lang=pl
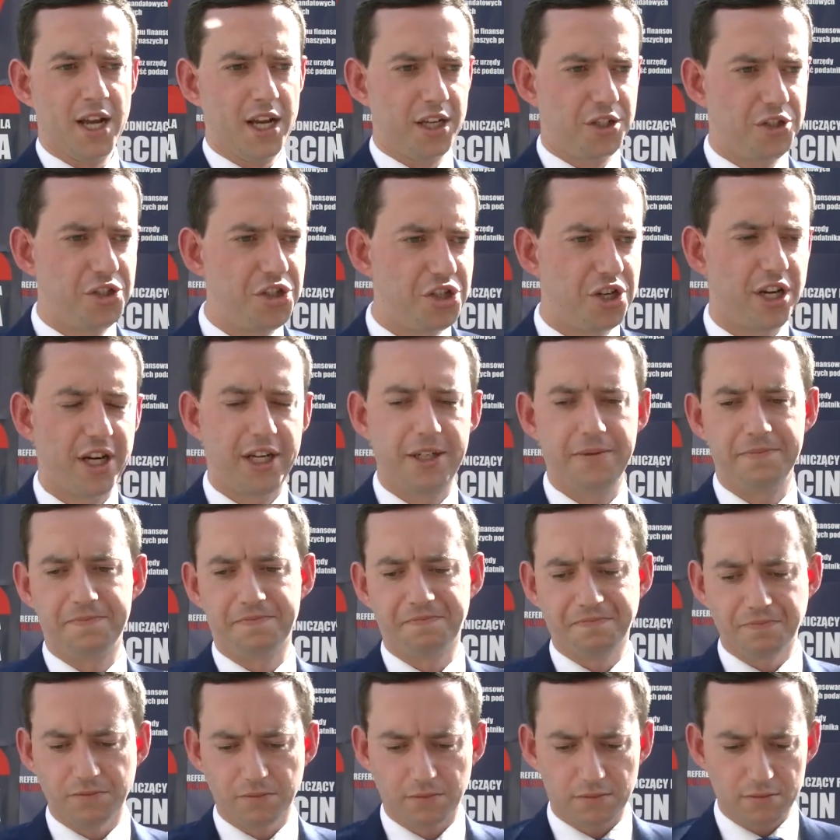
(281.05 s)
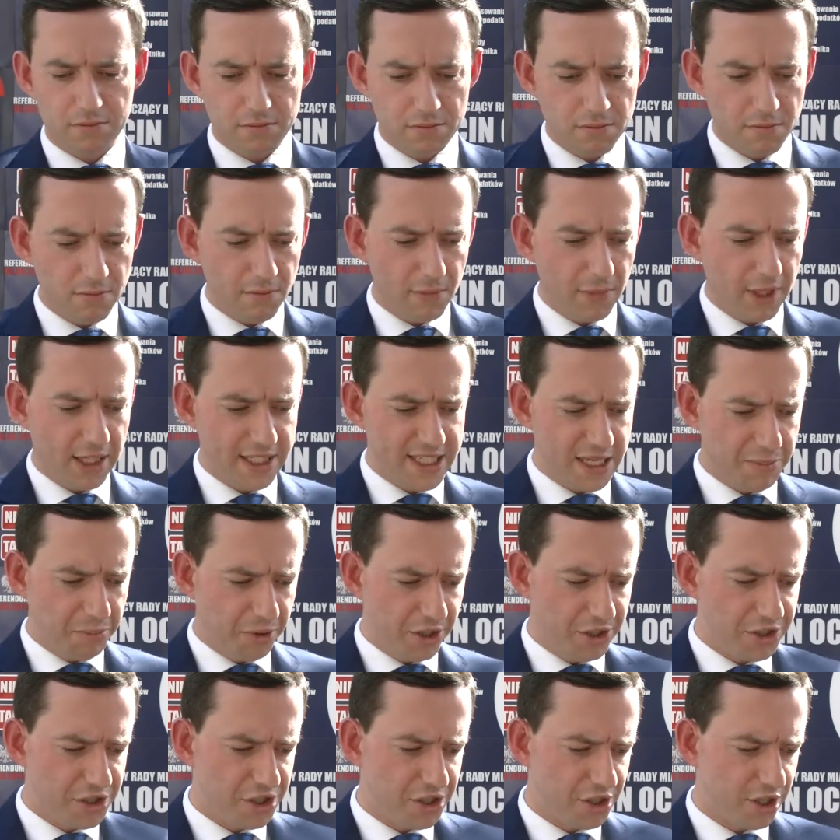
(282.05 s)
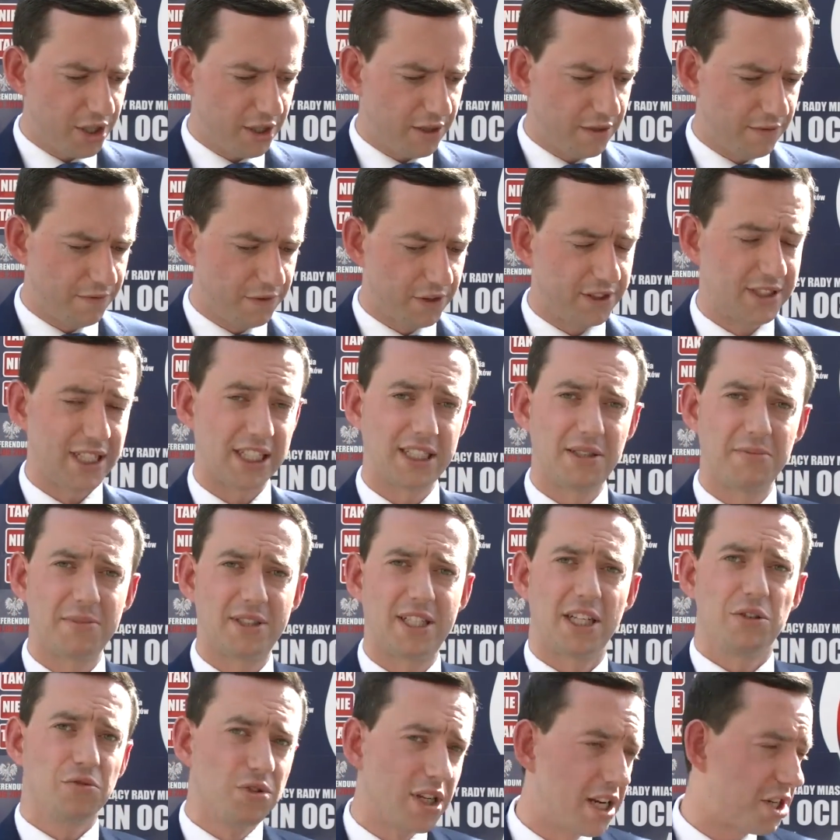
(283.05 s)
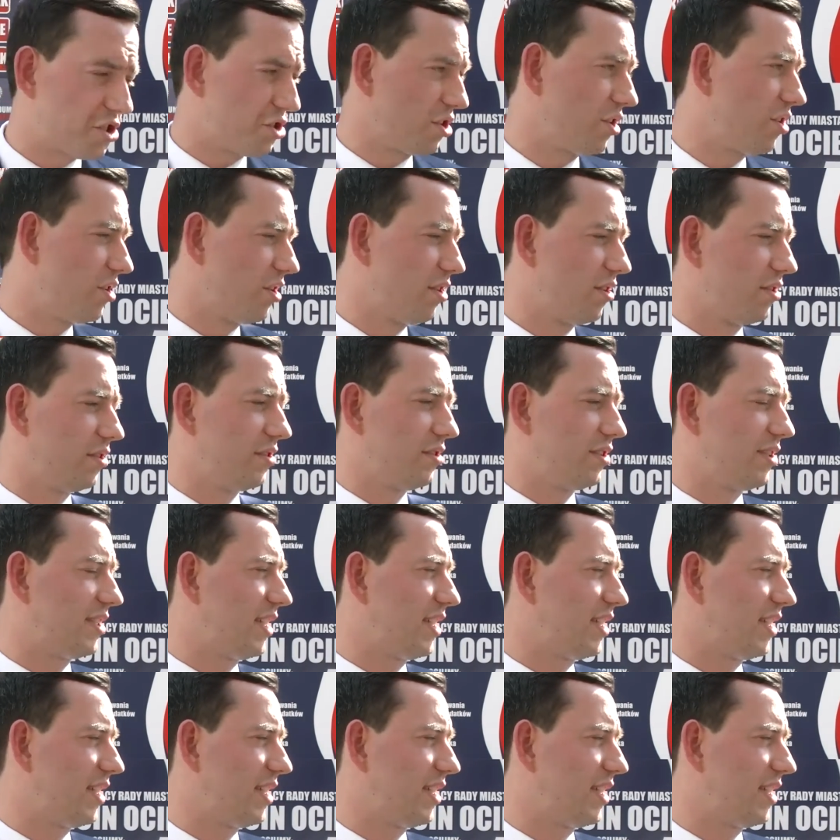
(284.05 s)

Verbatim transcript: Dzisiaj Chcę powiedzieć w ostatnim zdaniu, dlaczego